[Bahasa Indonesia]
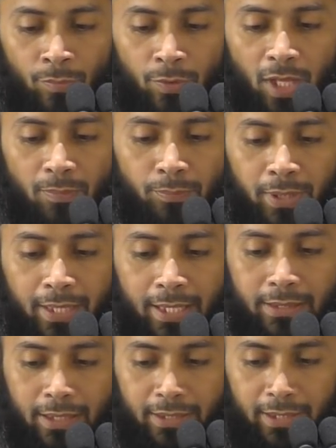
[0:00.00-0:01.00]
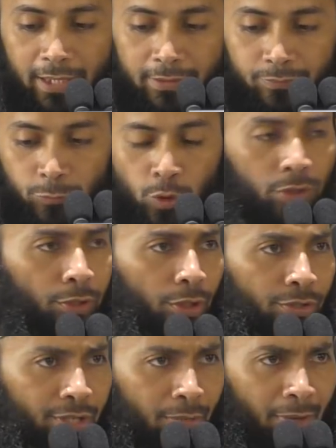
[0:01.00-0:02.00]
Tapi berkaitan dengan jodoh
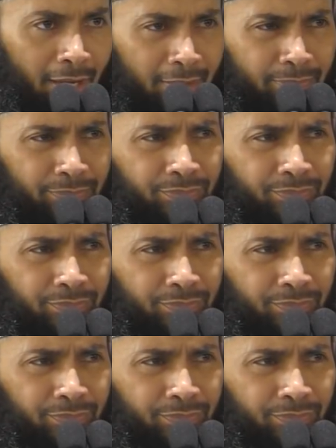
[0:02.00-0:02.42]
jamaah.